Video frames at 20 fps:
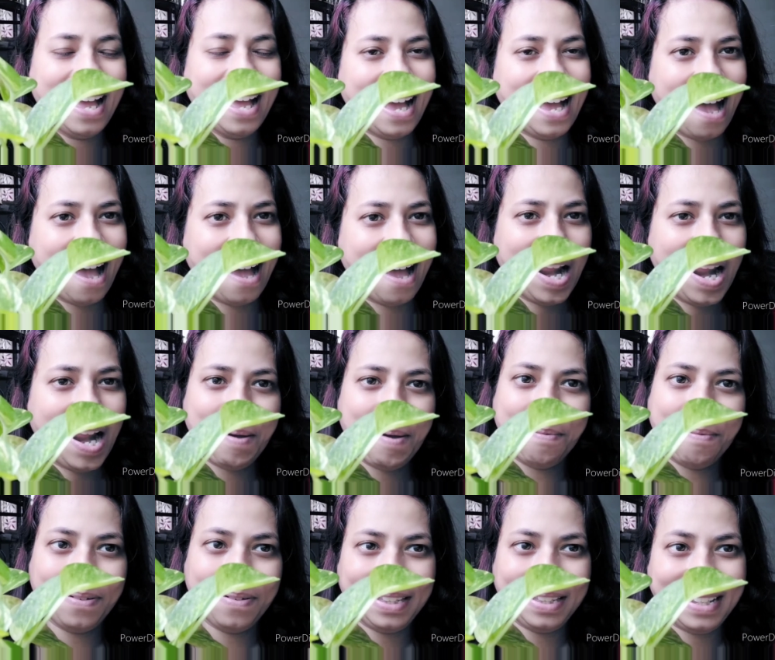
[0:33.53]
আর
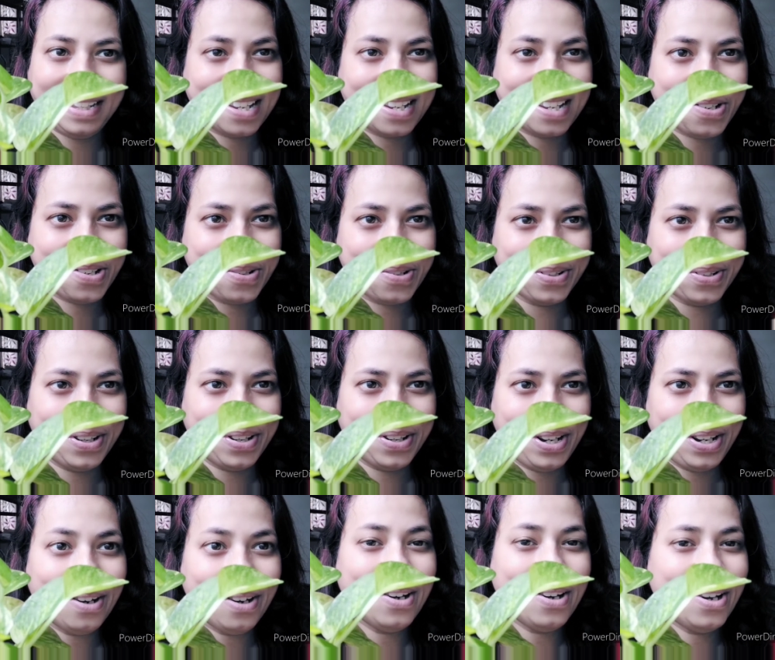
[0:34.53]
এভাবেই দিনটা শুরু হলো
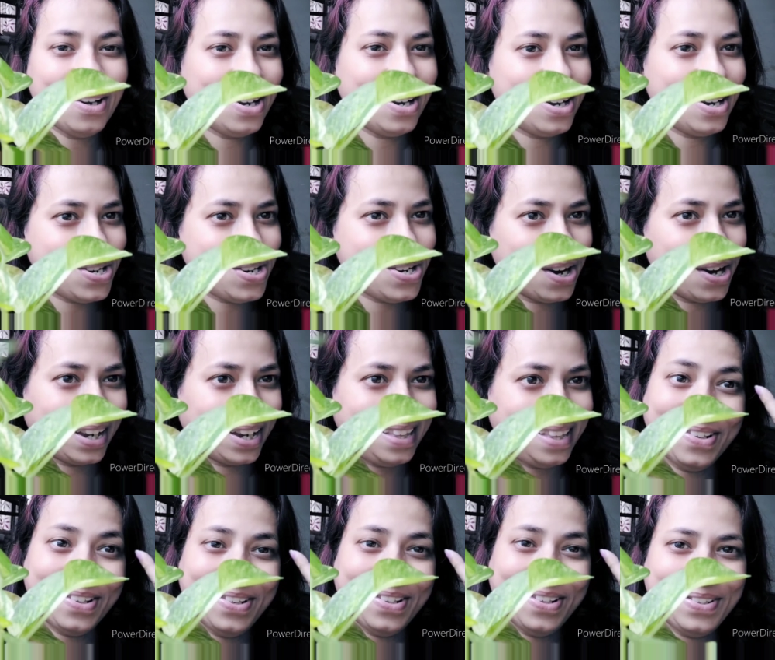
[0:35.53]
সঙ্গে থাকো
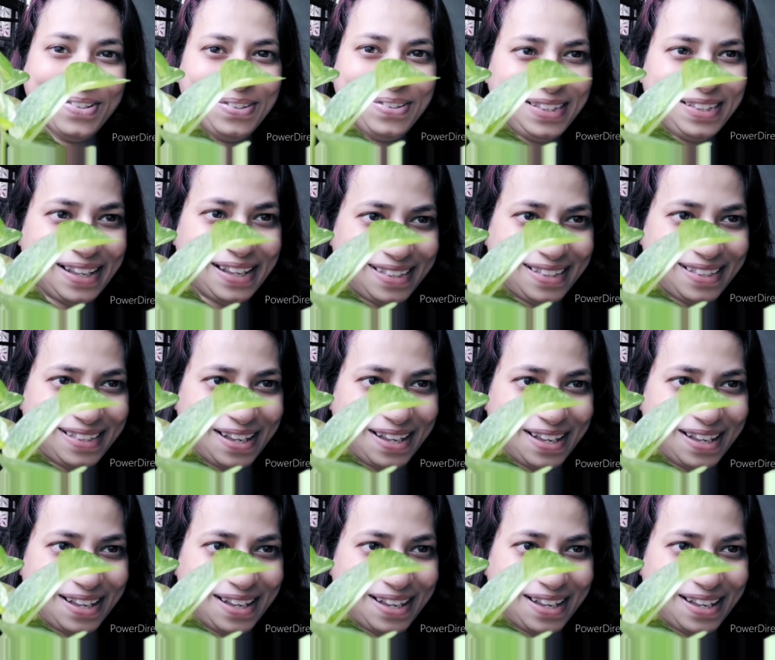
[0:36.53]
দেখতে থাকো